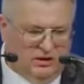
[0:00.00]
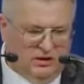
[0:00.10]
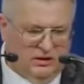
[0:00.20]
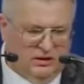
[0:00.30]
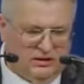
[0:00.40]

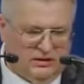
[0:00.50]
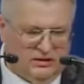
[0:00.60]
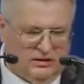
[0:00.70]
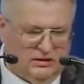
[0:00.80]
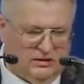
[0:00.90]
А,
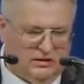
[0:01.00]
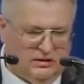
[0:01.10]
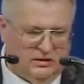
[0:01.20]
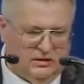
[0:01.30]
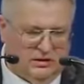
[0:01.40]
есть,
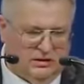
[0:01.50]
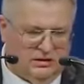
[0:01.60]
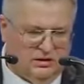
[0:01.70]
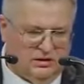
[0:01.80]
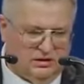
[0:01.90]
э,
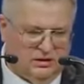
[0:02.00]
конечно